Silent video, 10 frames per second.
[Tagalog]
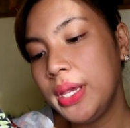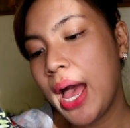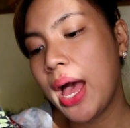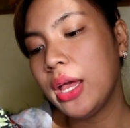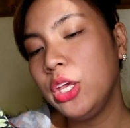
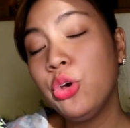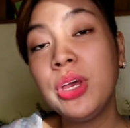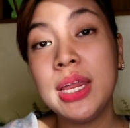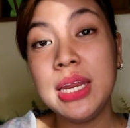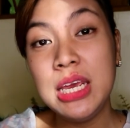Yeah,
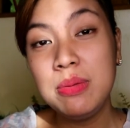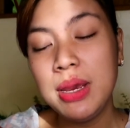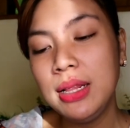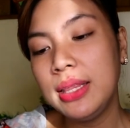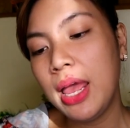you can
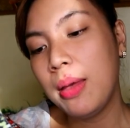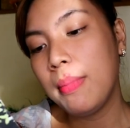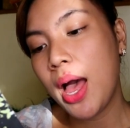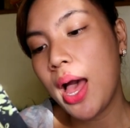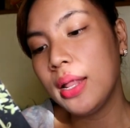email
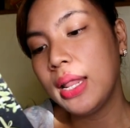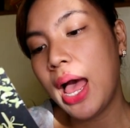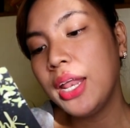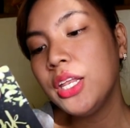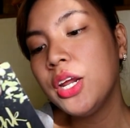them at
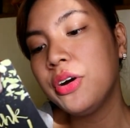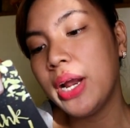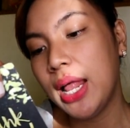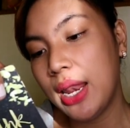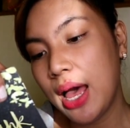
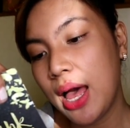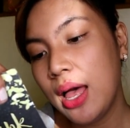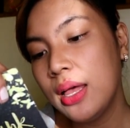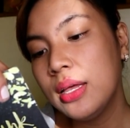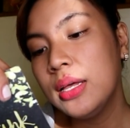underellaph